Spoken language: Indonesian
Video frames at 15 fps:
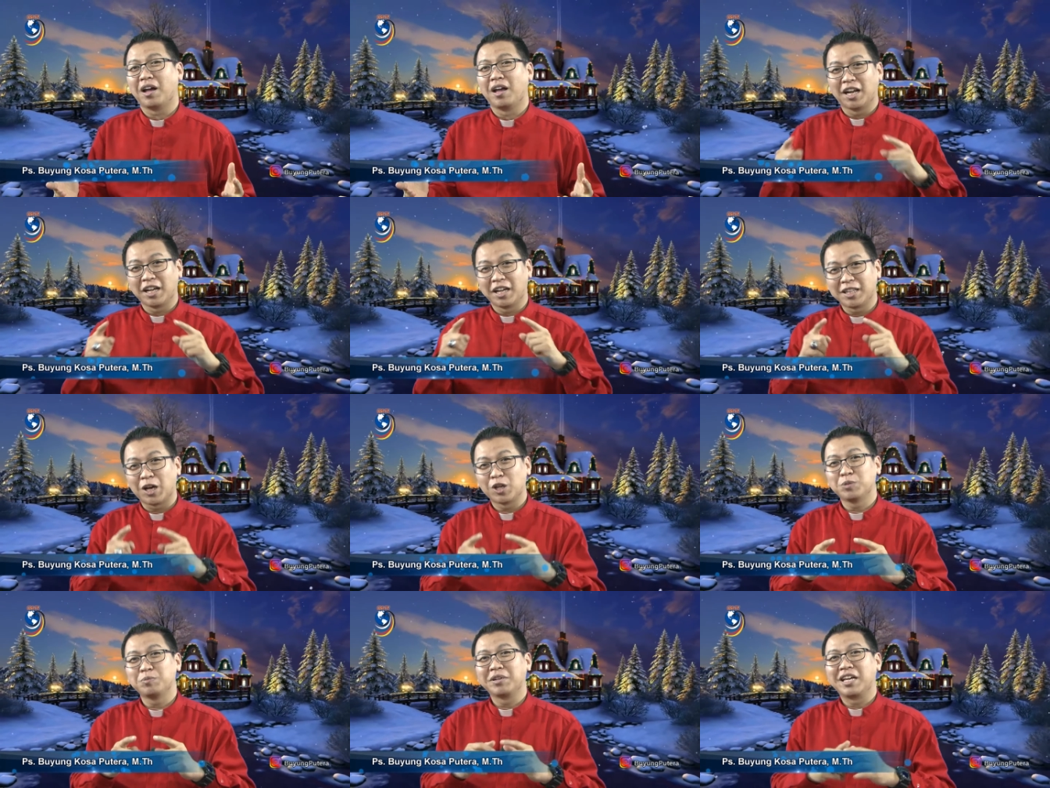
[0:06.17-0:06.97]
Dan kita
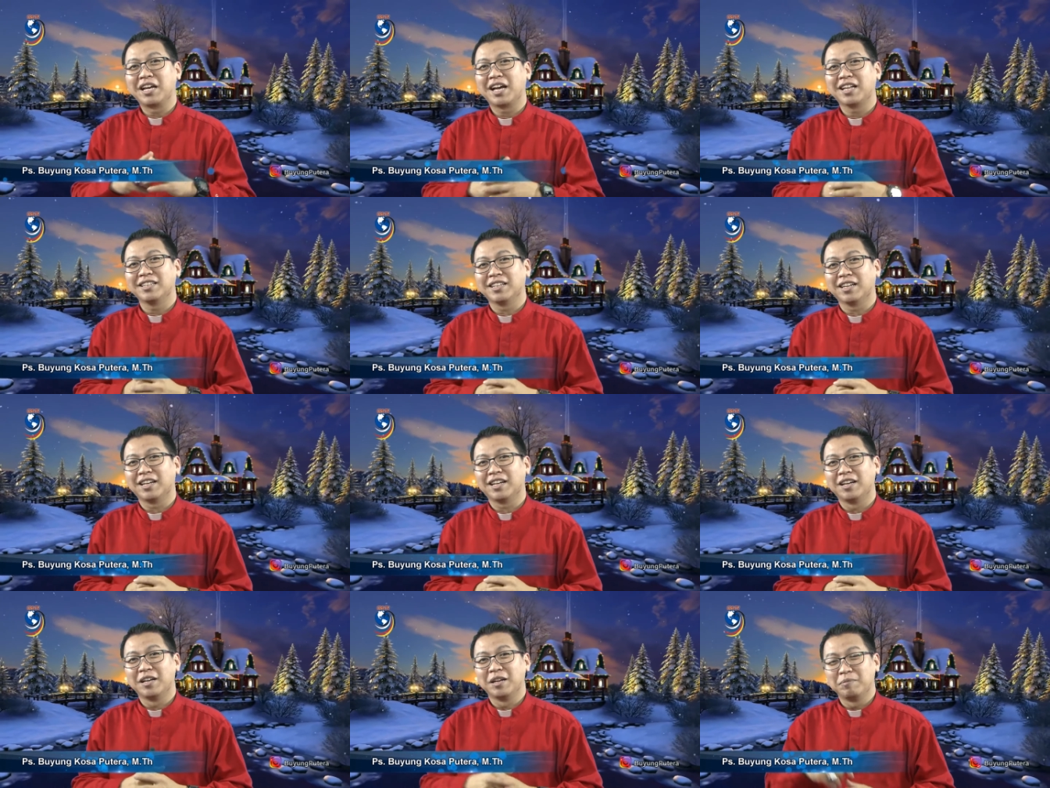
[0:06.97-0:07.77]
harus mengingatnya
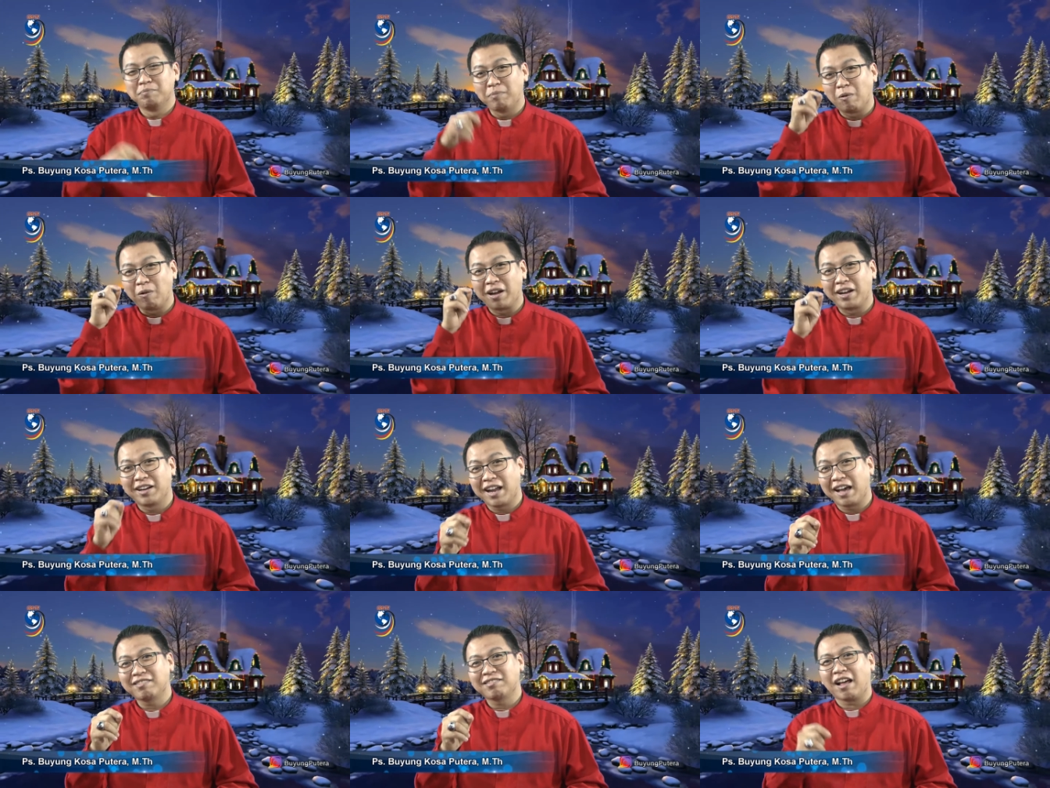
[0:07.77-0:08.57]
bahwa
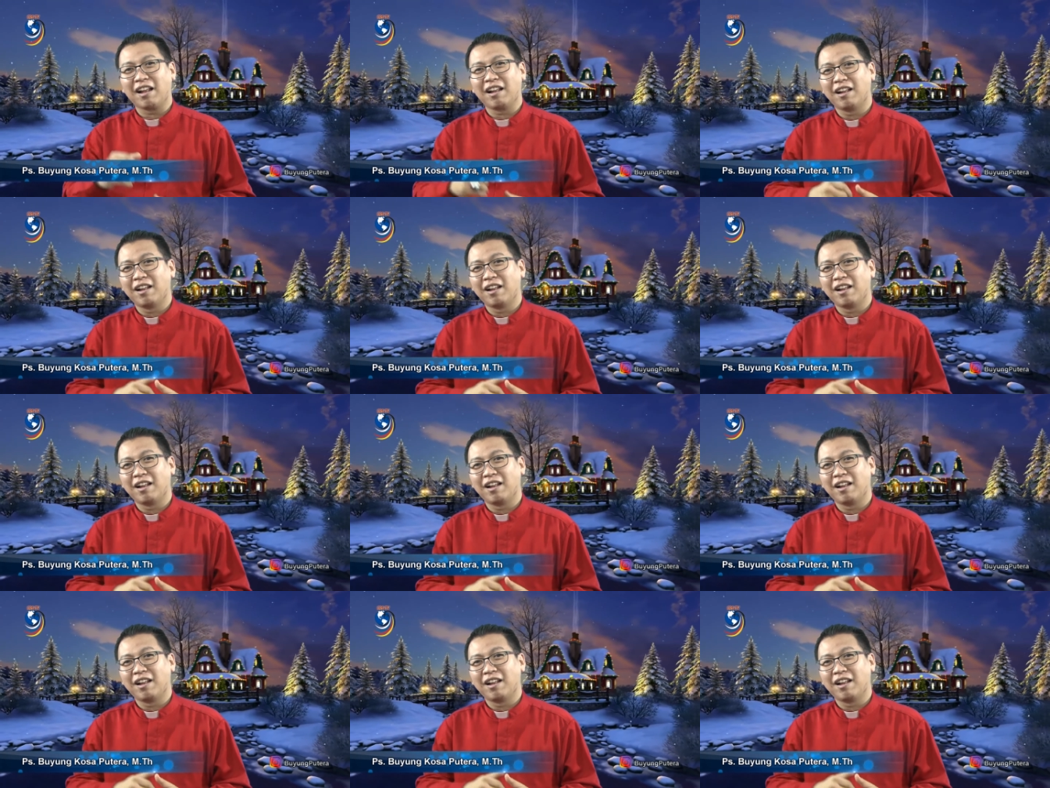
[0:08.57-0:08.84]
Natal